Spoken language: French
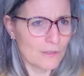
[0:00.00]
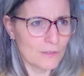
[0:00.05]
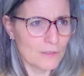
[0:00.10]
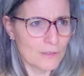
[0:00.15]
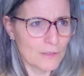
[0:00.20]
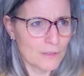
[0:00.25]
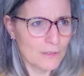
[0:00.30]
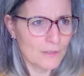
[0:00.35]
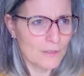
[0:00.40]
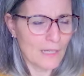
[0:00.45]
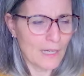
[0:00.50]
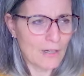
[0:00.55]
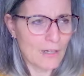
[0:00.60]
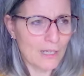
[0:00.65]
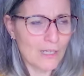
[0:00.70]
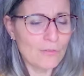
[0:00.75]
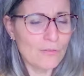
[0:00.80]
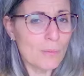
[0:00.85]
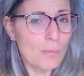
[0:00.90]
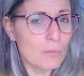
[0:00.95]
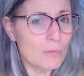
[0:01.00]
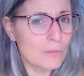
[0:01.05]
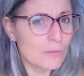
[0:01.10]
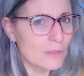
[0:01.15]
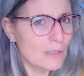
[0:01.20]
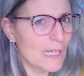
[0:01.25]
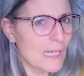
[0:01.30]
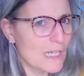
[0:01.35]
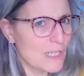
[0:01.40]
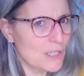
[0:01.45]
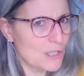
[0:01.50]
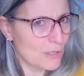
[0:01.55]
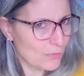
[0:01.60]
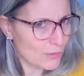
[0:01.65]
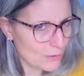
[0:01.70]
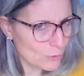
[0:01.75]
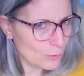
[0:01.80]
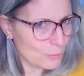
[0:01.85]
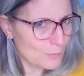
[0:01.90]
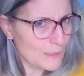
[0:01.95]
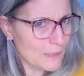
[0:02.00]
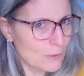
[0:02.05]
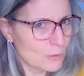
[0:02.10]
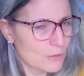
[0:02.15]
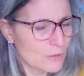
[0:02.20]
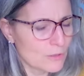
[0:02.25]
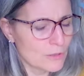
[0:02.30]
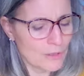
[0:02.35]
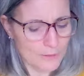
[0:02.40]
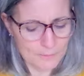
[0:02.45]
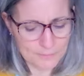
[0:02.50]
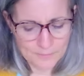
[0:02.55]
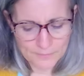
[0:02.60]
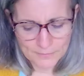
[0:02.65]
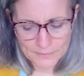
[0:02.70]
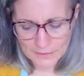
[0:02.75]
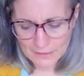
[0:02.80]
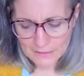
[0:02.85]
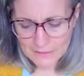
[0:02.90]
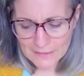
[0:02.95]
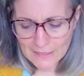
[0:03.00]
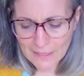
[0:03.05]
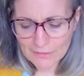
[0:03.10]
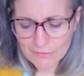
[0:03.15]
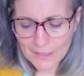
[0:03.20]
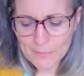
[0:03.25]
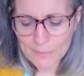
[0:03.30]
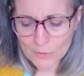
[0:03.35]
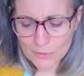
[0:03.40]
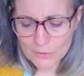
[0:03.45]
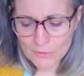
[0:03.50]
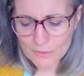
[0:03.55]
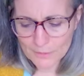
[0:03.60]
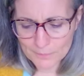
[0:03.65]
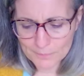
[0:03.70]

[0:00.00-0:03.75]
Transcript: Euh, alors, effet boule de neige, effet domino. Il y a vraiment...